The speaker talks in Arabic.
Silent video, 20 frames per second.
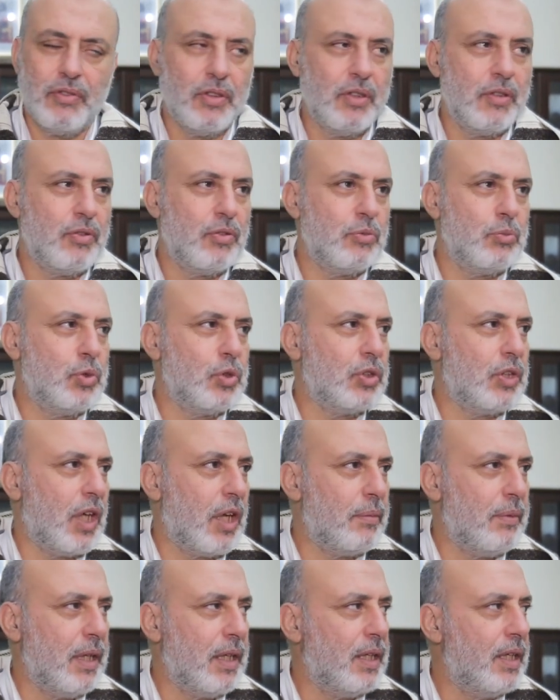في
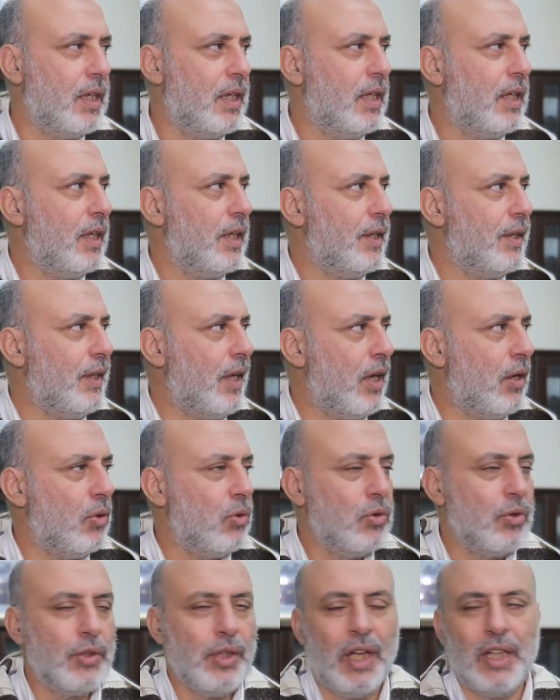المستقبل
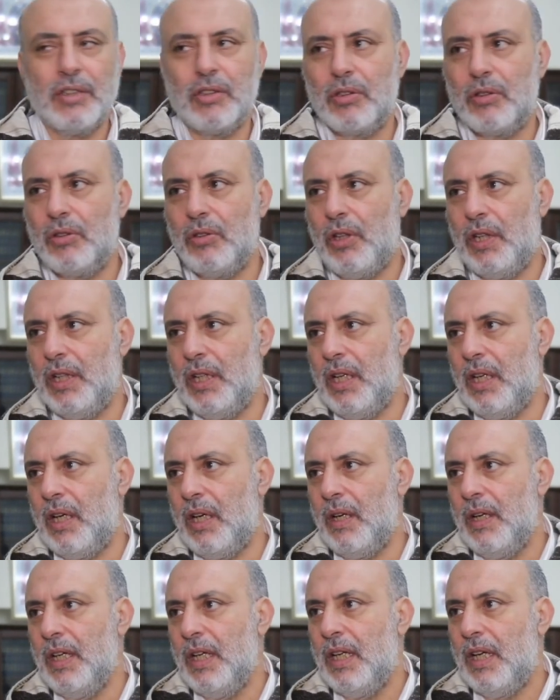نحاولوا نحصلوا
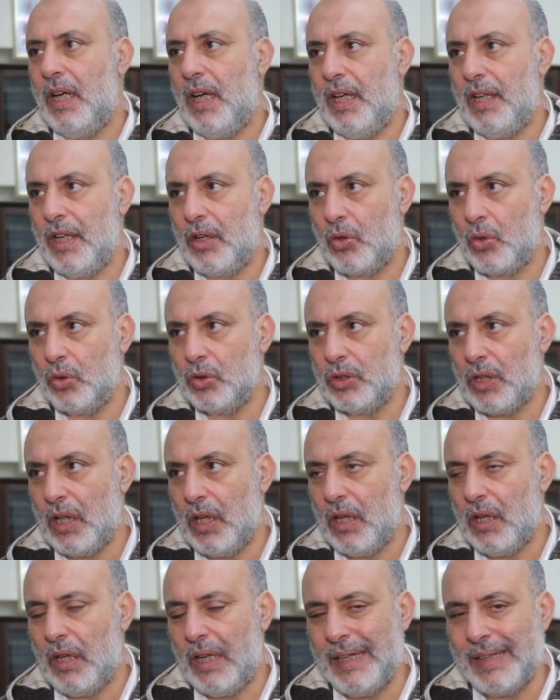على على
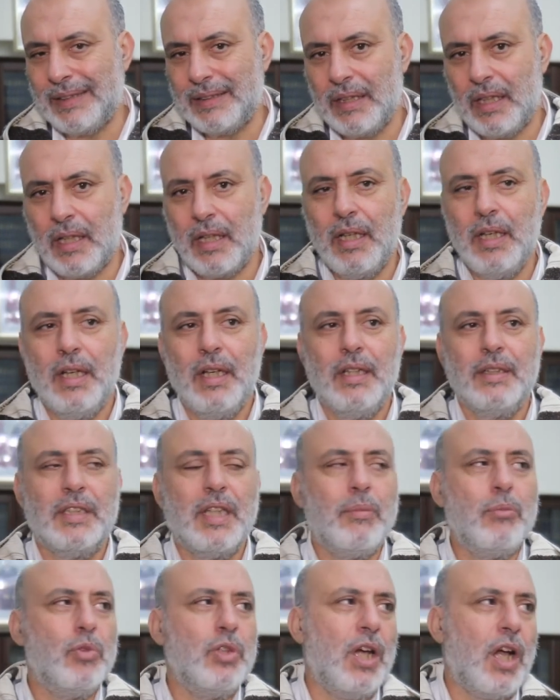كوطة أكثر
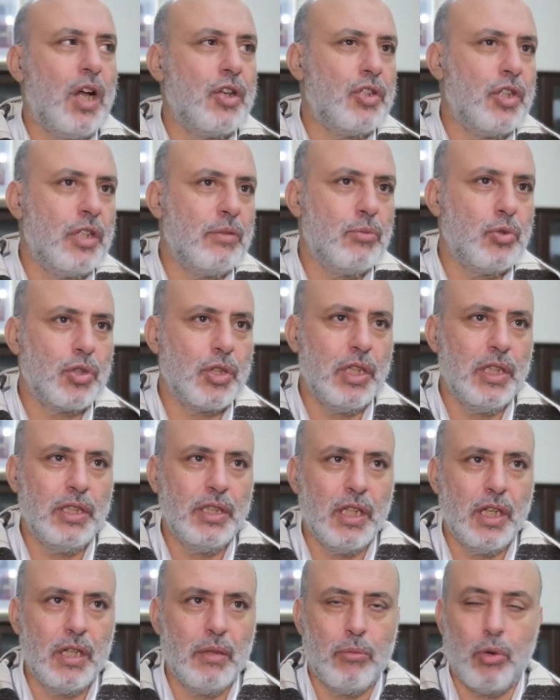تم مناقشه المشكل
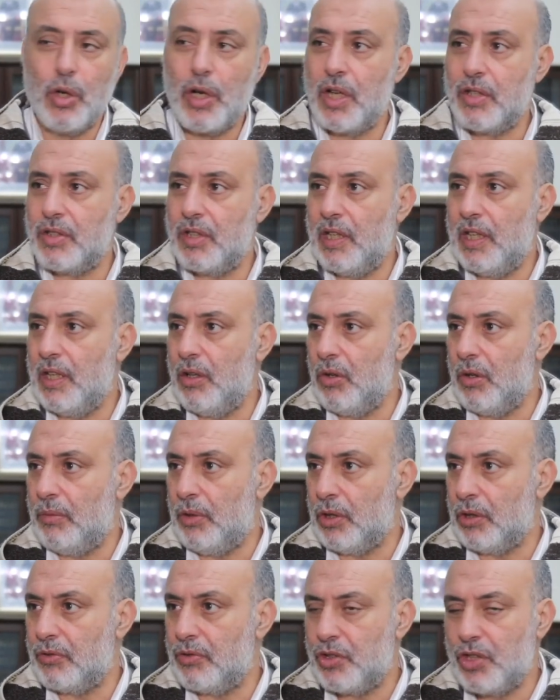ديال البراسي اللي هو
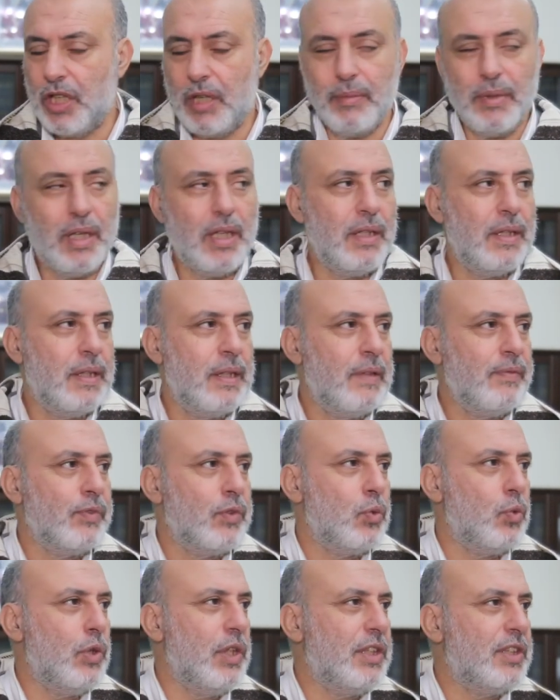معروف في الشمال
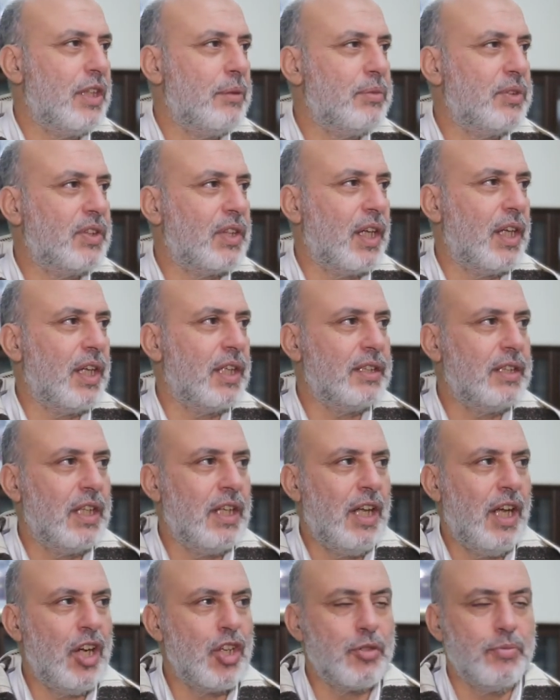واللي تم التغيير ديال
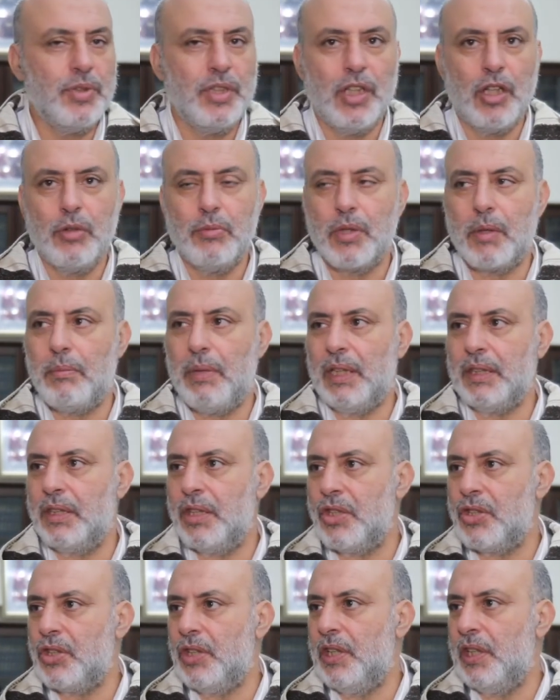الحجم ديالو من
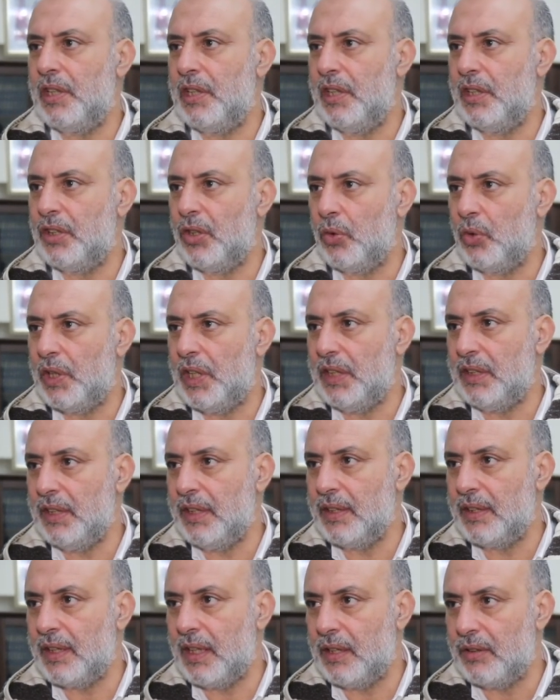14 الى
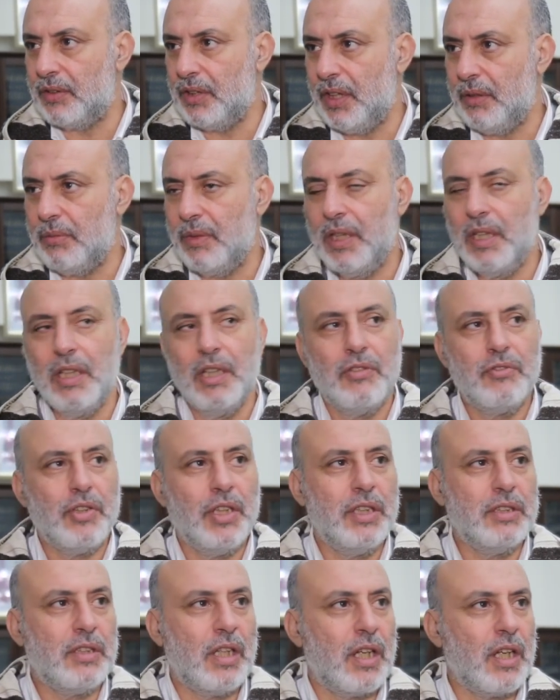33 سنتيم
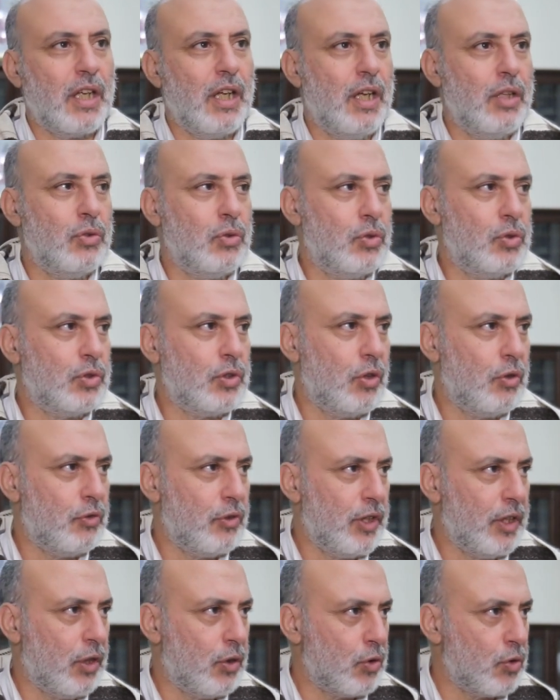في اطار قانون سوف
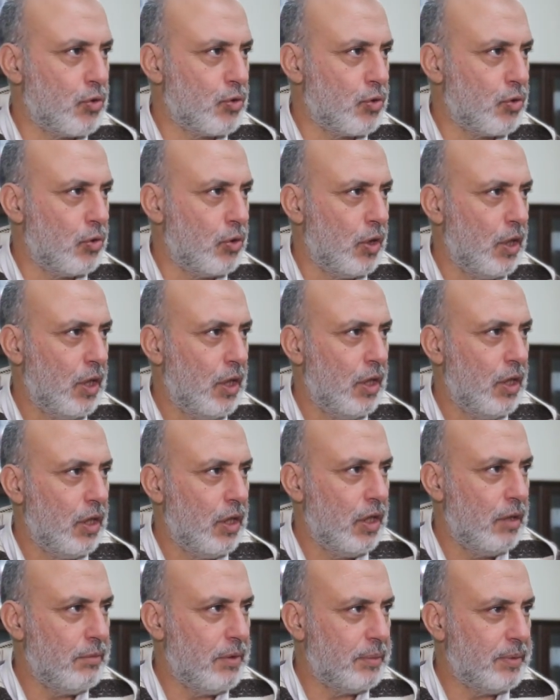يخرج
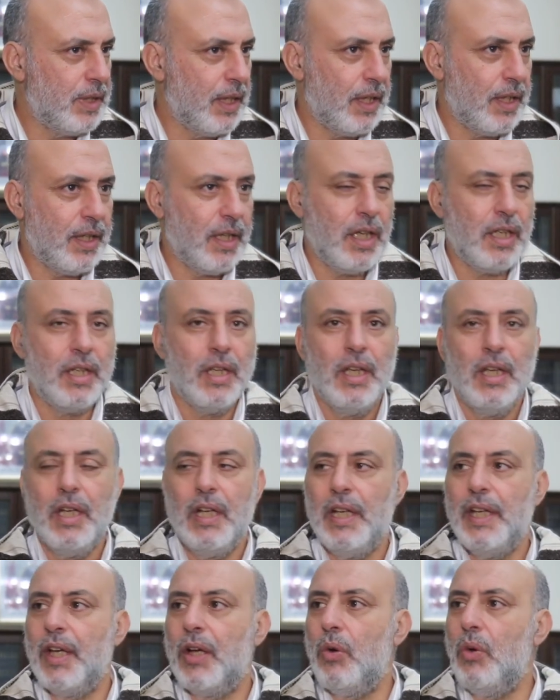مبدئيا
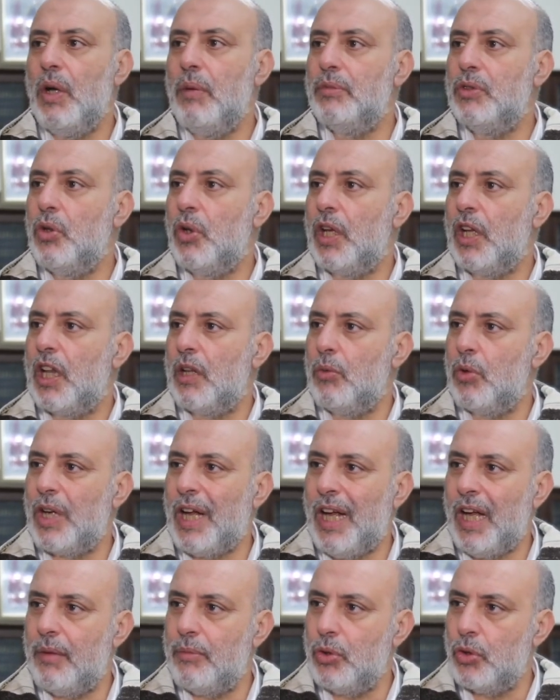الاخوان بداو كيطلبوا
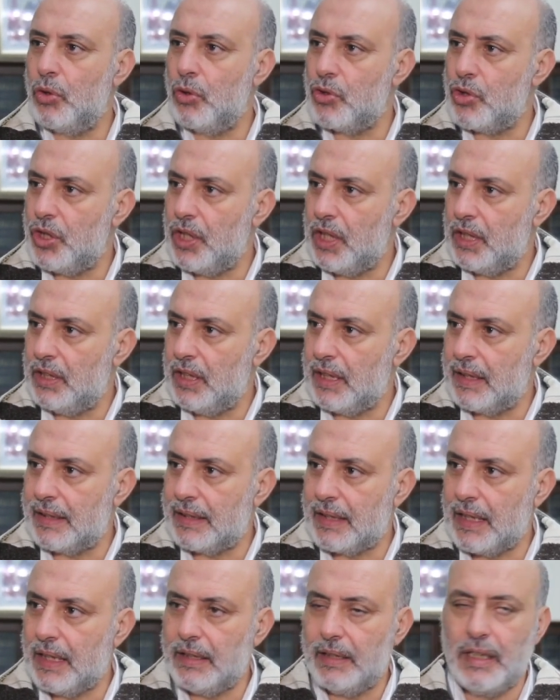راحه بيولوجيه ديال
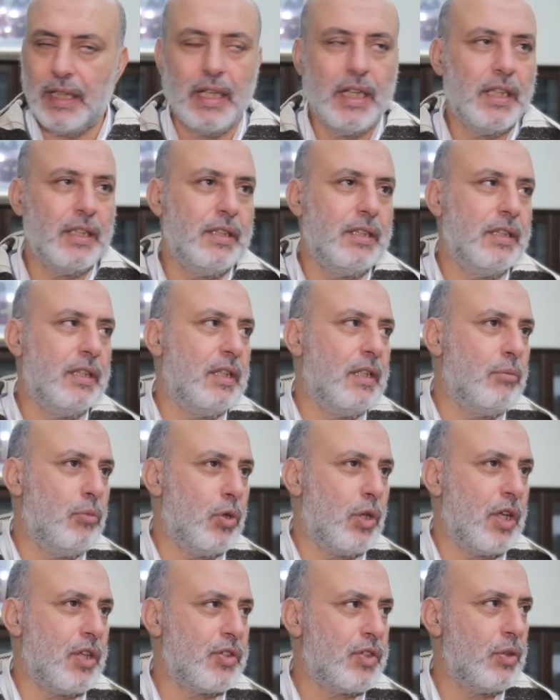الصيد ديال هذا
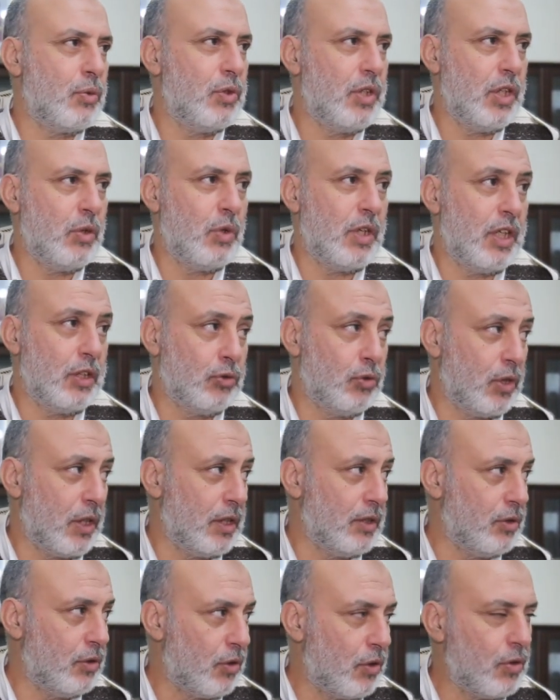البراسي واللي هو
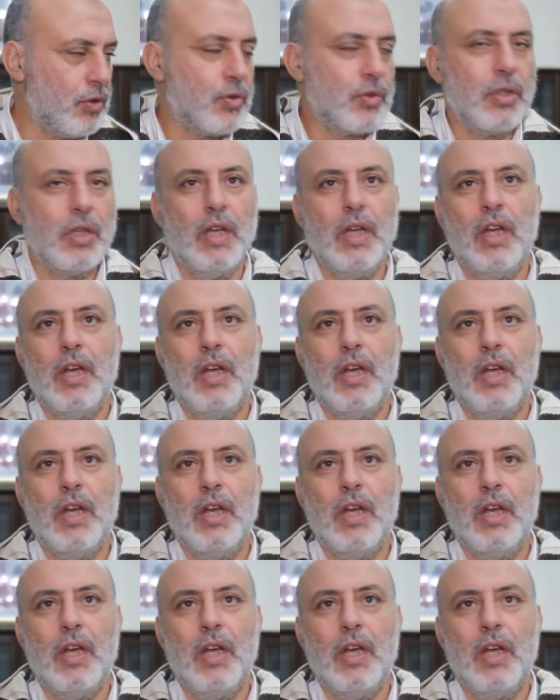لادورا روز